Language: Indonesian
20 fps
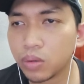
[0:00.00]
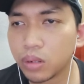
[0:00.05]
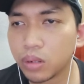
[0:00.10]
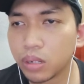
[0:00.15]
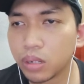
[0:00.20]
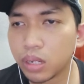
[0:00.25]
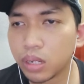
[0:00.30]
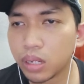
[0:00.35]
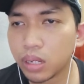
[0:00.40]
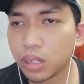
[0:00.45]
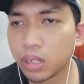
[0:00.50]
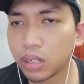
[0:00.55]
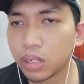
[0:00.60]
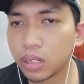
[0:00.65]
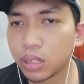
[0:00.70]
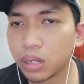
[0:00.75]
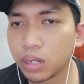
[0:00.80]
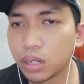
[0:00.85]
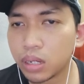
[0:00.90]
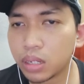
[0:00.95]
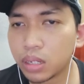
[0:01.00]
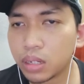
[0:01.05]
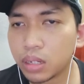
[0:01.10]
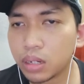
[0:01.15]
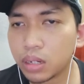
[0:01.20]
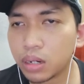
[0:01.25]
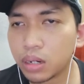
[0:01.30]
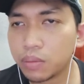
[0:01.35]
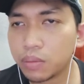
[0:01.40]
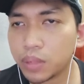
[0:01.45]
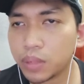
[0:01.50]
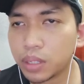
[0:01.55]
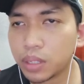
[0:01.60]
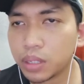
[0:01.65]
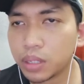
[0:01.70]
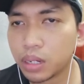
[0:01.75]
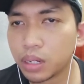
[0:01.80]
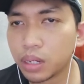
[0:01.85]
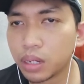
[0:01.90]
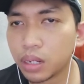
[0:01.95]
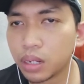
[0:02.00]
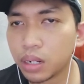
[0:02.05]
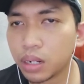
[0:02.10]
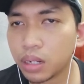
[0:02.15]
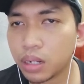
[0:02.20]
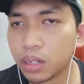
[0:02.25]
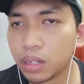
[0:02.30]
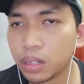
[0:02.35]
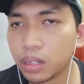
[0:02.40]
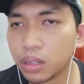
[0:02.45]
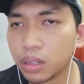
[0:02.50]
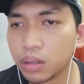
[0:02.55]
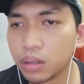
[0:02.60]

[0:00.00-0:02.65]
oke sih kayaknya nggak ada masalah ya